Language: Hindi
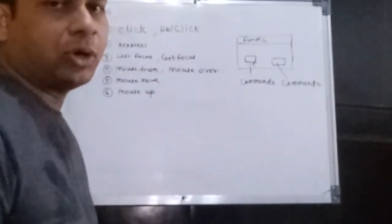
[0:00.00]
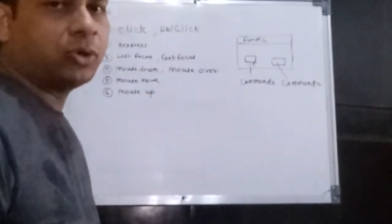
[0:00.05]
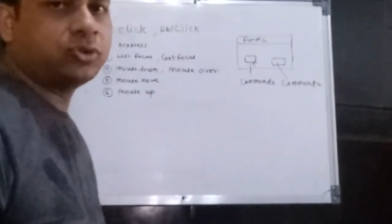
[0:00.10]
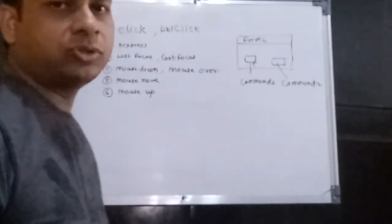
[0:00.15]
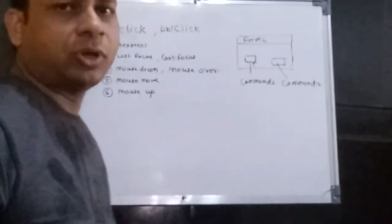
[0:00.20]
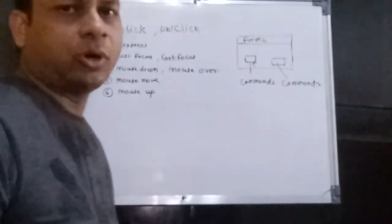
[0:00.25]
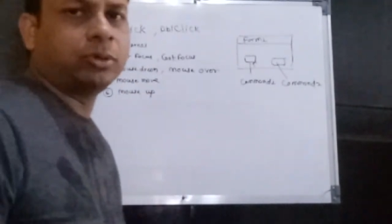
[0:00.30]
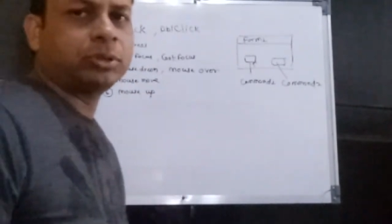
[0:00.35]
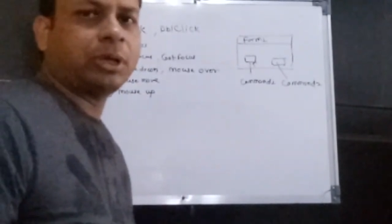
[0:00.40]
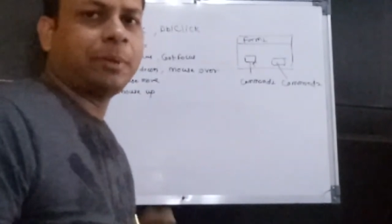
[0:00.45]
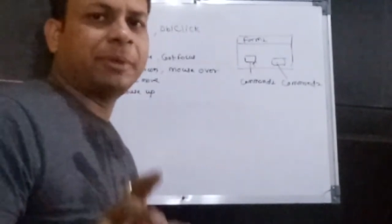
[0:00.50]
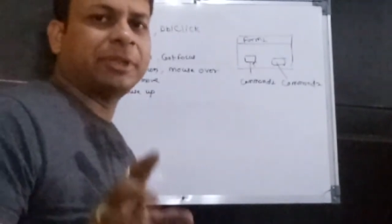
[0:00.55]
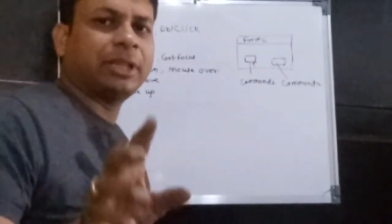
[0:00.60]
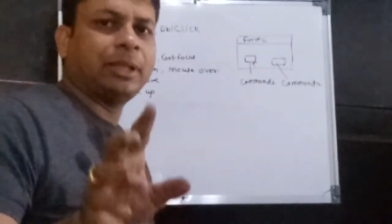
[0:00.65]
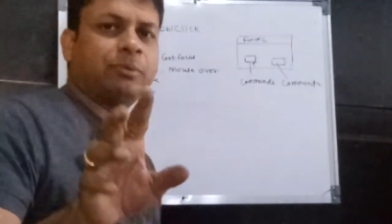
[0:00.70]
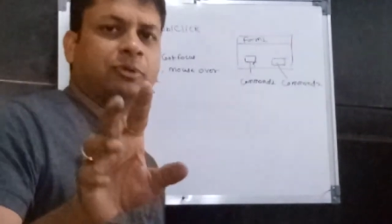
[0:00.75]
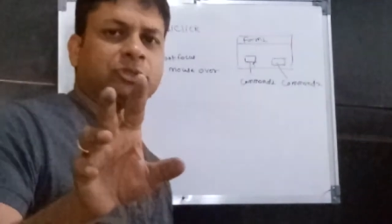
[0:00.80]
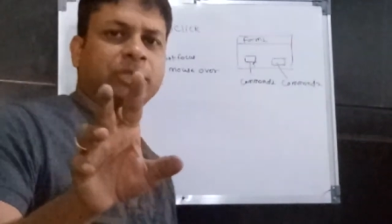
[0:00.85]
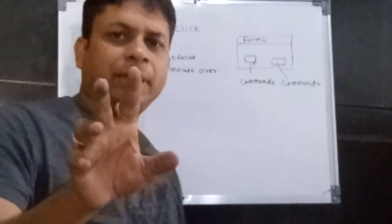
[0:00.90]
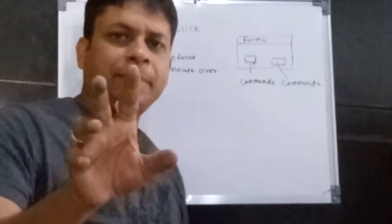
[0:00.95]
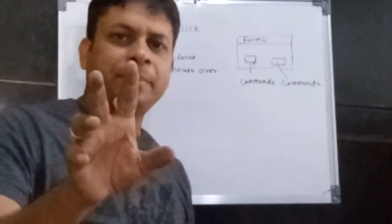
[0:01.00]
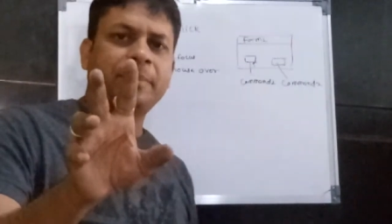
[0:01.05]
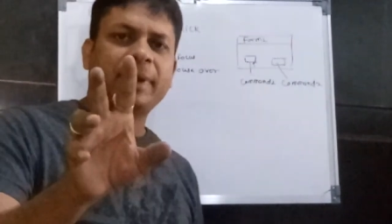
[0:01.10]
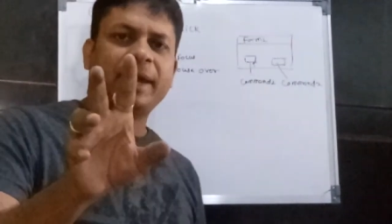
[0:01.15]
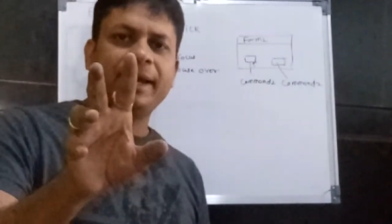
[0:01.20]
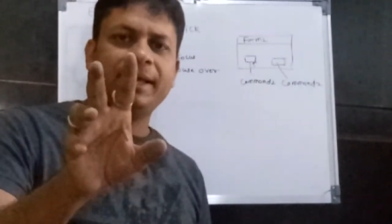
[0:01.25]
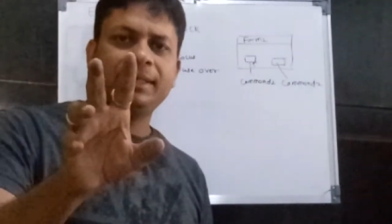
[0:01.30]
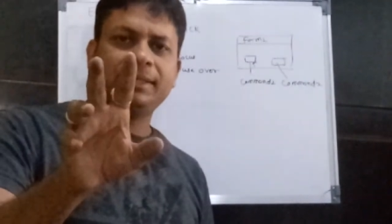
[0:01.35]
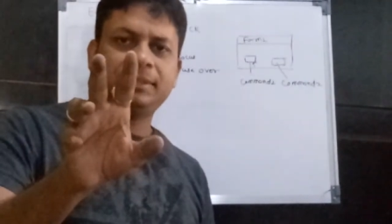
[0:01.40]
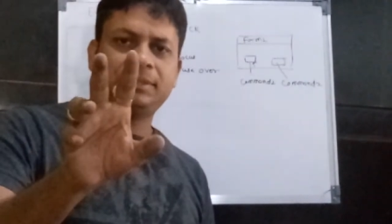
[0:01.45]
माउस डाउन का मतलब होता है
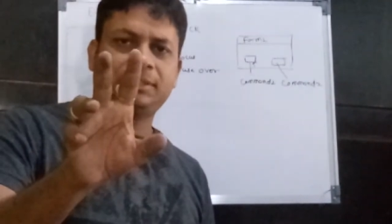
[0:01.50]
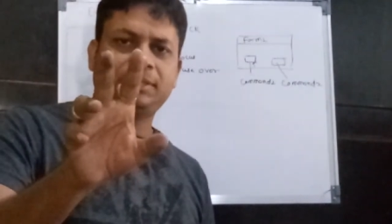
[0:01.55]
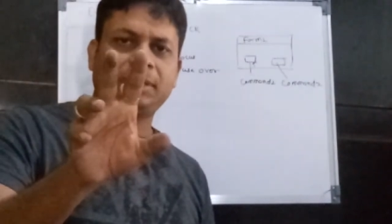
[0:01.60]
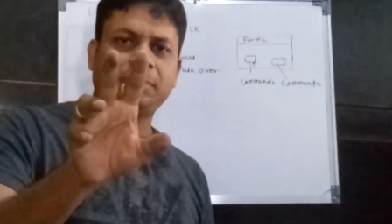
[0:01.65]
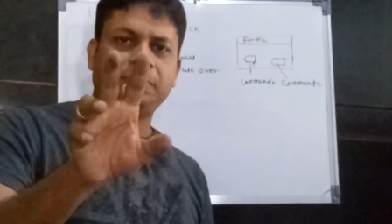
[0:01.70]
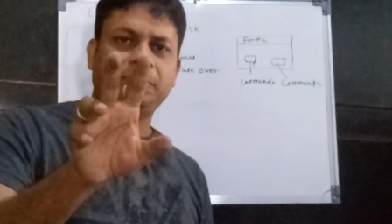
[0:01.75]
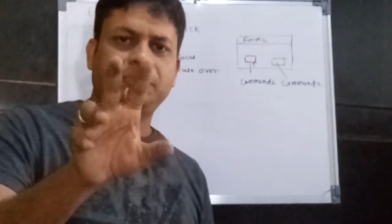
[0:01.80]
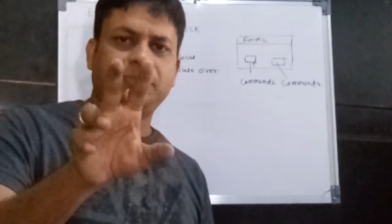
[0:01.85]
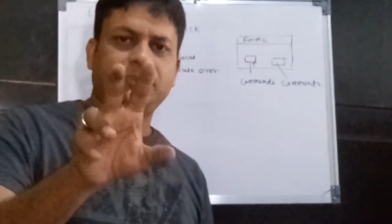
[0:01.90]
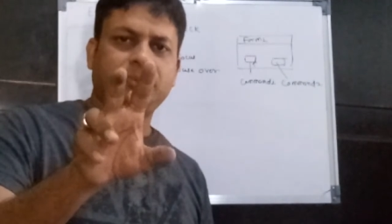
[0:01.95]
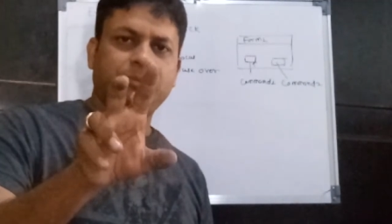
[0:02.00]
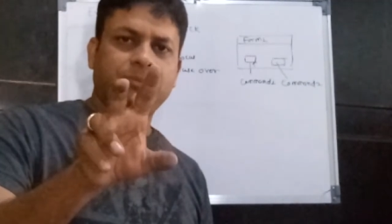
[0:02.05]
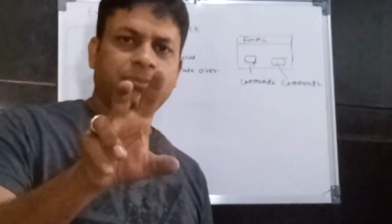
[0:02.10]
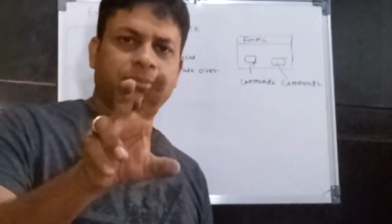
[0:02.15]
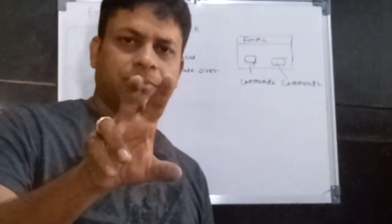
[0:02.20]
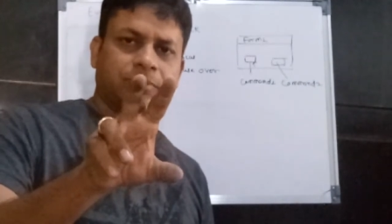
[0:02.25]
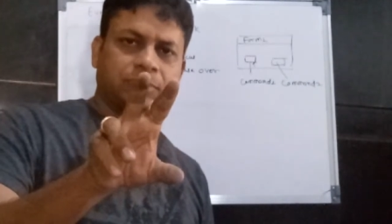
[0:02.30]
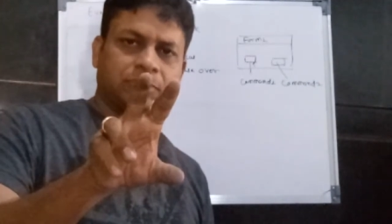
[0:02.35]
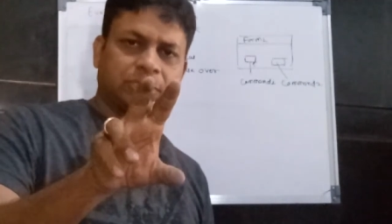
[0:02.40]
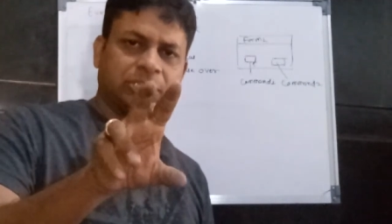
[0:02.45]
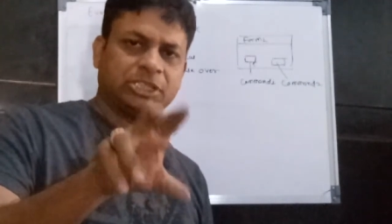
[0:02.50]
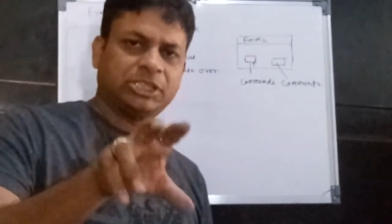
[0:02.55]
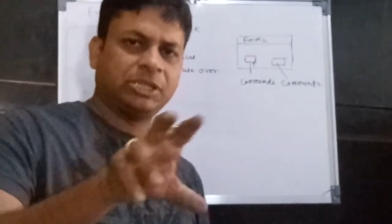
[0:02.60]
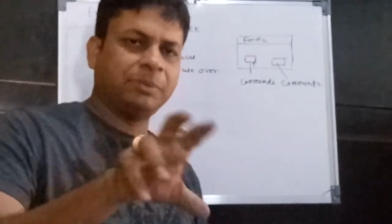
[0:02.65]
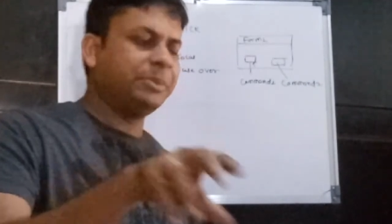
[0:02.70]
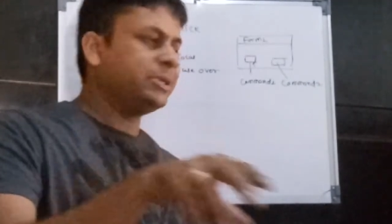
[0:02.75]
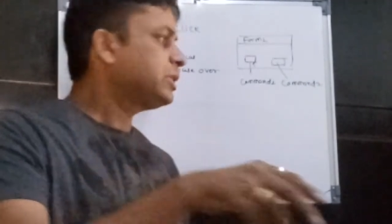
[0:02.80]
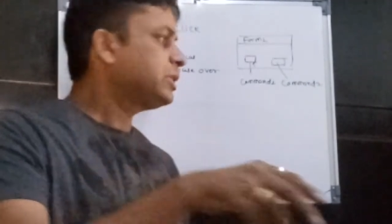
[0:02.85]
मैं जब किसी